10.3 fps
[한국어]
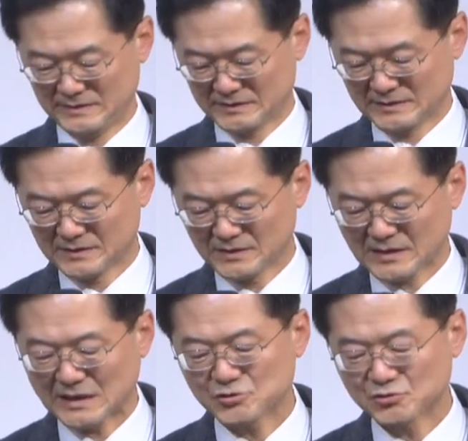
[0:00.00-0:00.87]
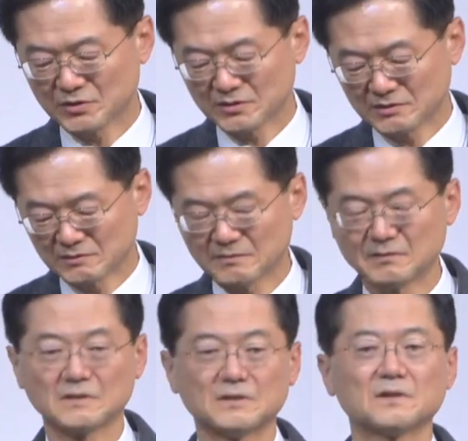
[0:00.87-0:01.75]
그들이 가지고 있는
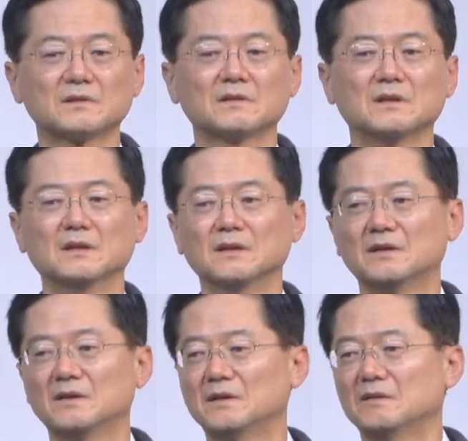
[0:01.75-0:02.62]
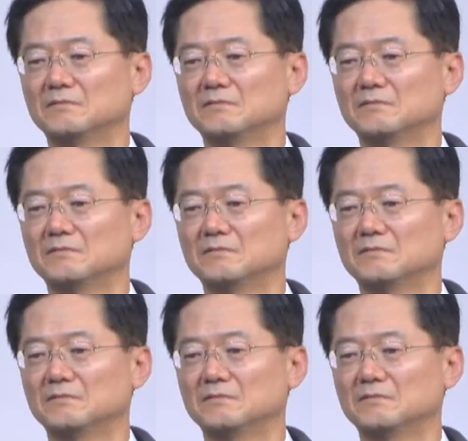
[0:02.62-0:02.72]
그런 어,